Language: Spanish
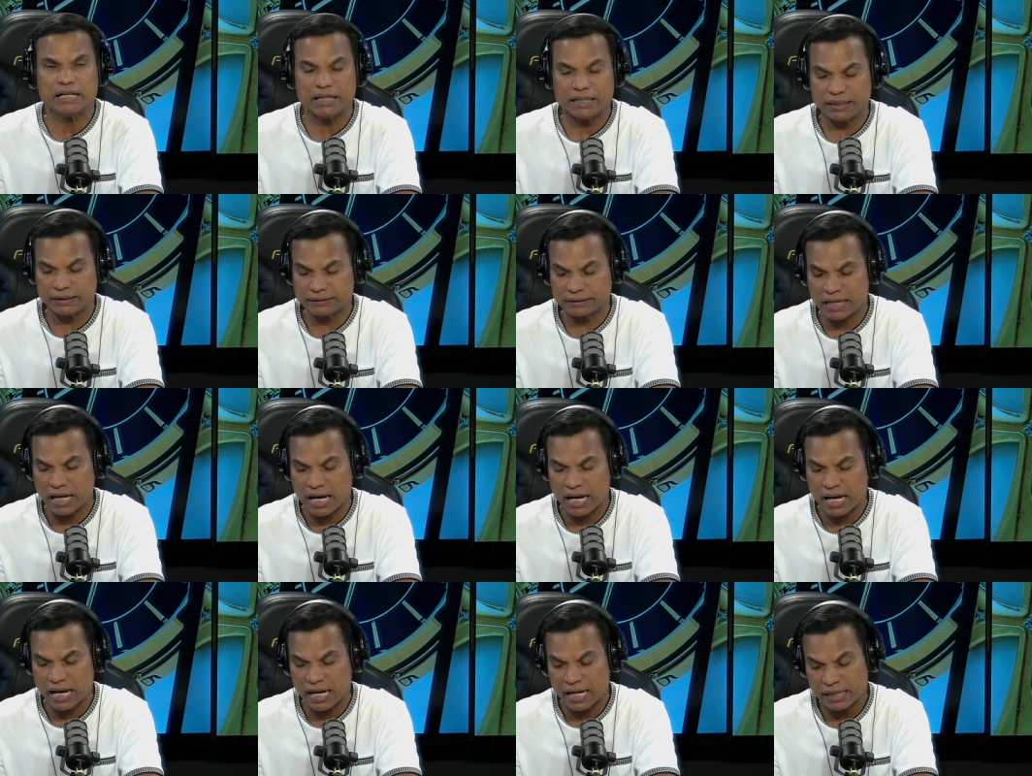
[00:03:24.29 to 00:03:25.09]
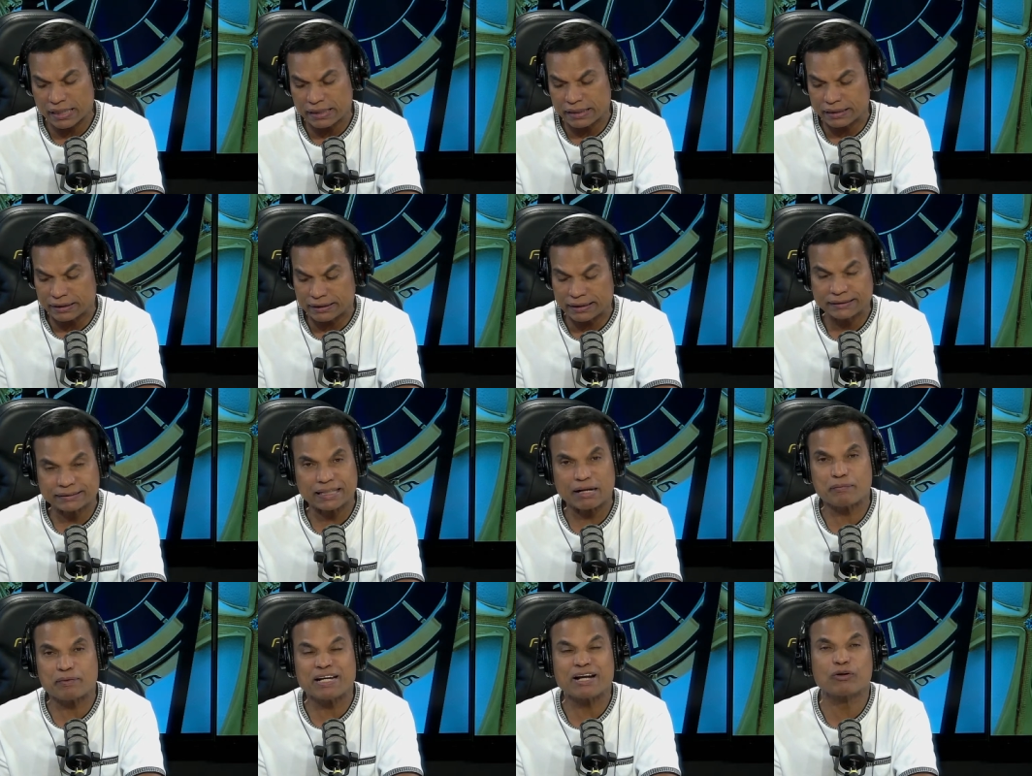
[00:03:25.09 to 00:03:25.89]
está,
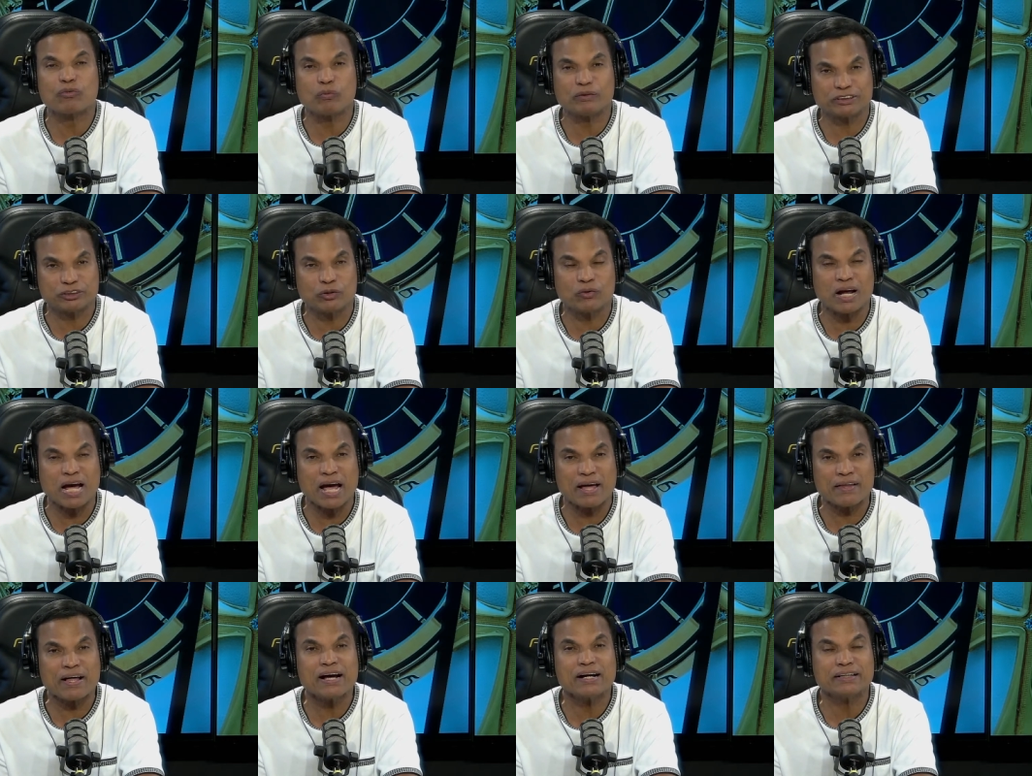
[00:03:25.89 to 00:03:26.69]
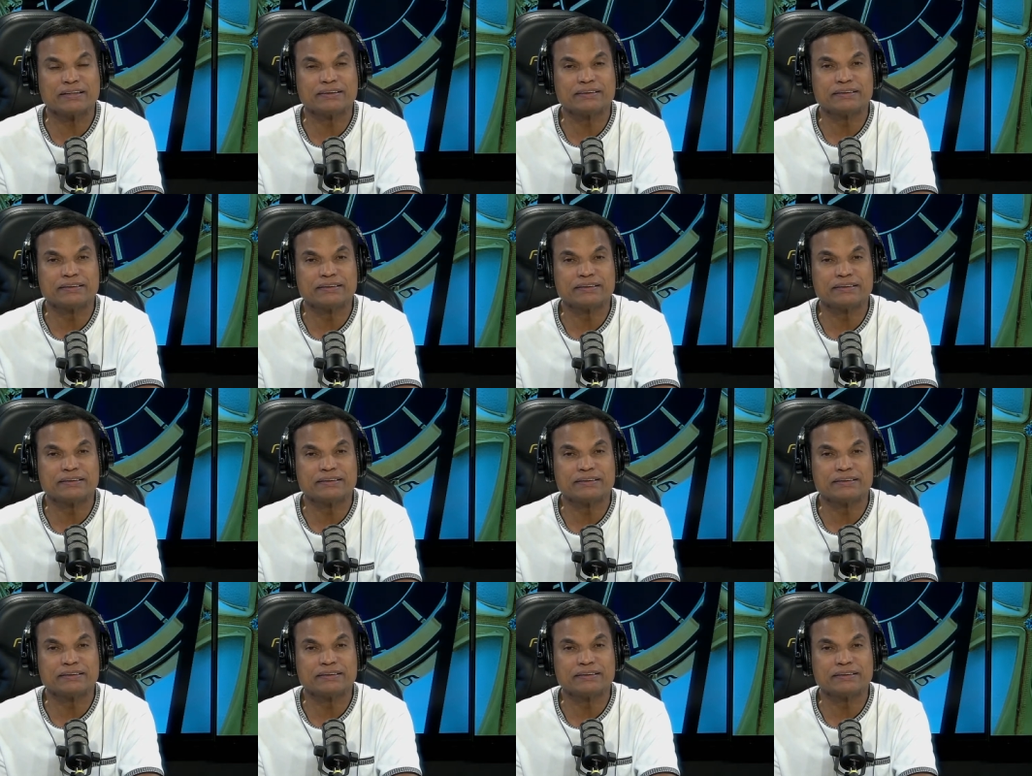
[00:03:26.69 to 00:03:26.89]
está bien cuestionada,